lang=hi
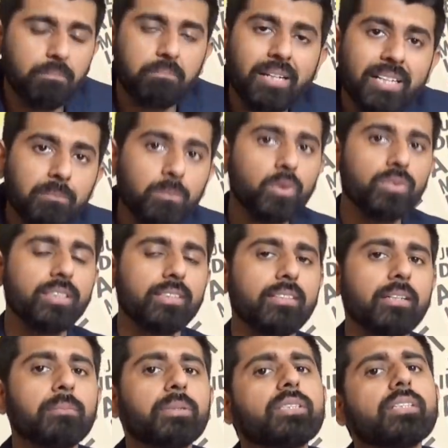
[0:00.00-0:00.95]
मैं एक मूवी
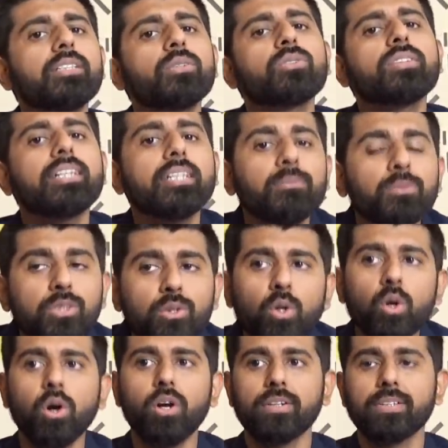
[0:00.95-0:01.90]
से हमेशा ये होता है कि मुझे
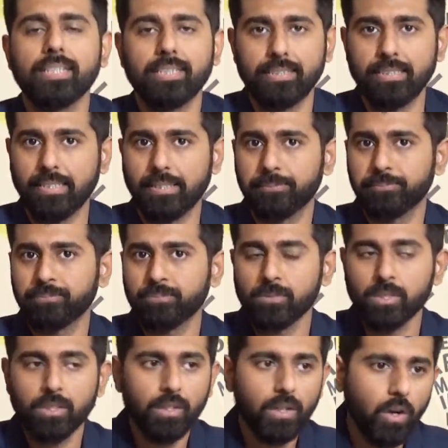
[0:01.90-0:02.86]
और देखना है
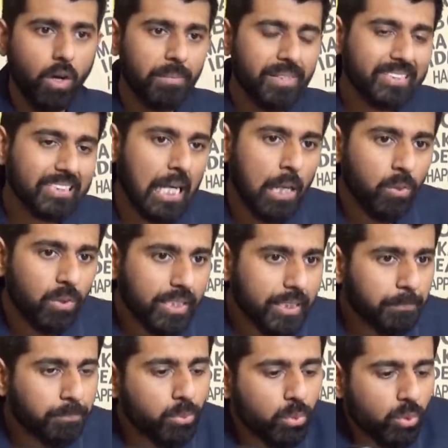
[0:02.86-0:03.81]
और मैं चाहूंगा
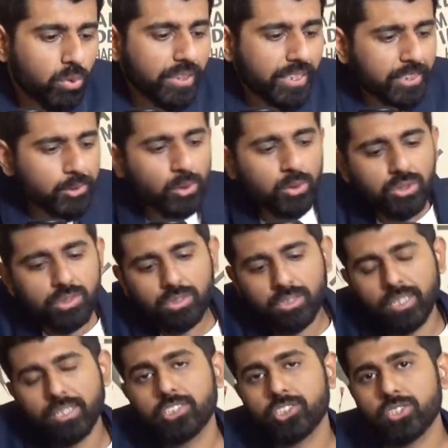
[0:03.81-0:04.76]
ये पूरी जो
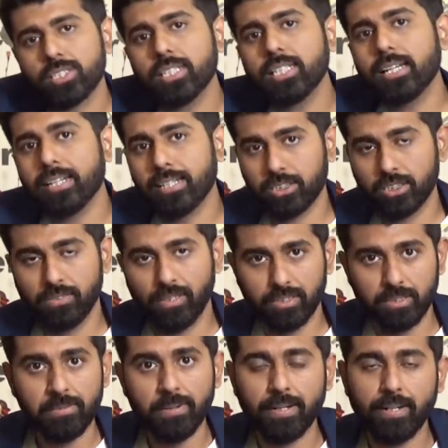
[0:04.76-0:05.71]
हिस्ट्री है
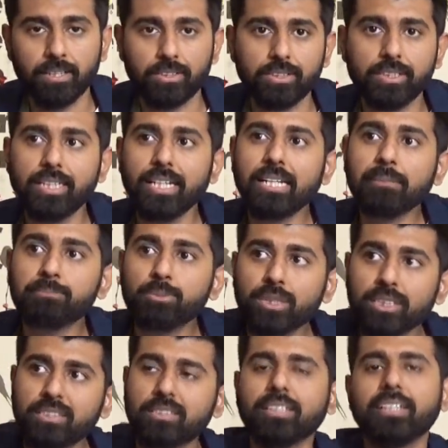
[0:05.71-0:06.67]
शिवाजी महाराज की एक
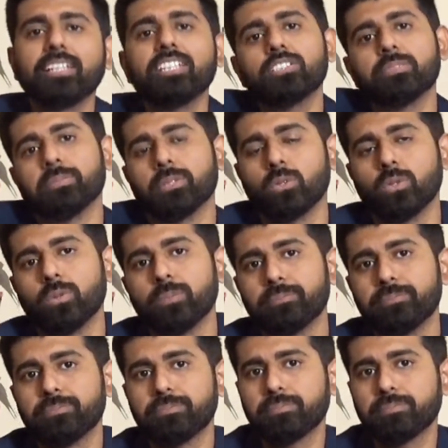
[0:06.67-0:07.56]
पूरी सीरीज में हो